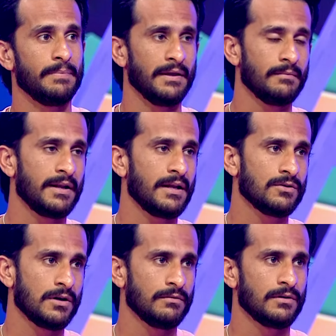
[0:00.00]
फिर मेरा
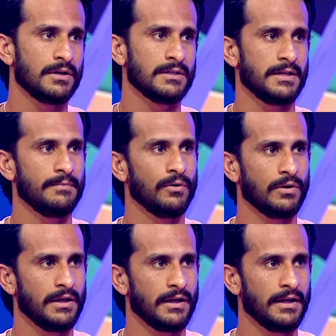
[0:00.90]
जो है वो डिस्लिप
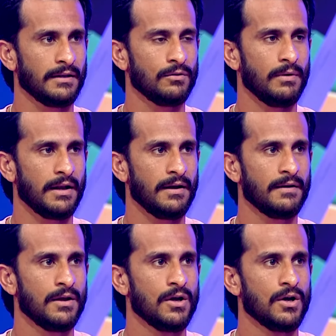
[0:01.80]
होगी अगेन दोबारा
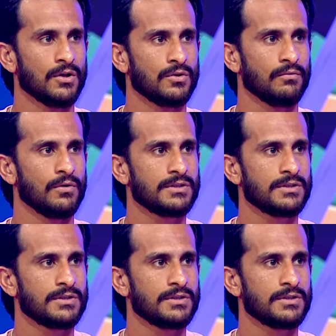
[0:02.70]
तो वो